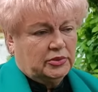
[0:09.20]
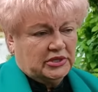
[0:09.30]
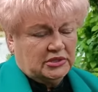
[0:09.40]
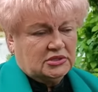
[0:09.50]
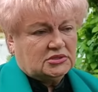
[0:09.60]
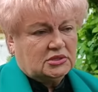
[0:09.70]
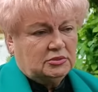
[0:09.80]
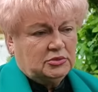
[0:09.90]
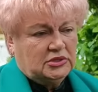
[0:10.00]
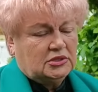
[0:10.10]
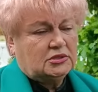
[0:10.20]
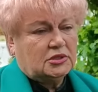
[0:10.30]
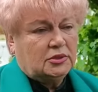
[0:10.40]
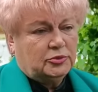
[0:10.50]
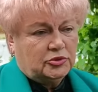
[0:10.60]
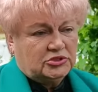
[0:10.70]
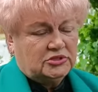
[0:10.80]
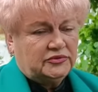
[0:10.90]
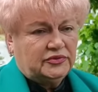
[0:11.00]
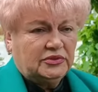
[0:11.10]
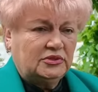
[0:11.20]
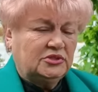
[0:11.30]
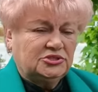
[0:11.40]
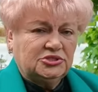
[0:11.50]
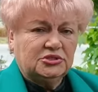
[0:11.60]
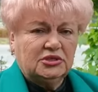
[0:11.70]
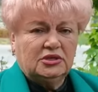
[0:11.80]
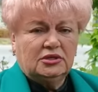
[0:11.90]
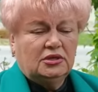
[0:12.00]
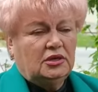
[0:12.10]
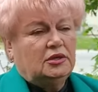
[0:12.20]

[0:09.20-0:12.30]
протестный митинг против нищеты,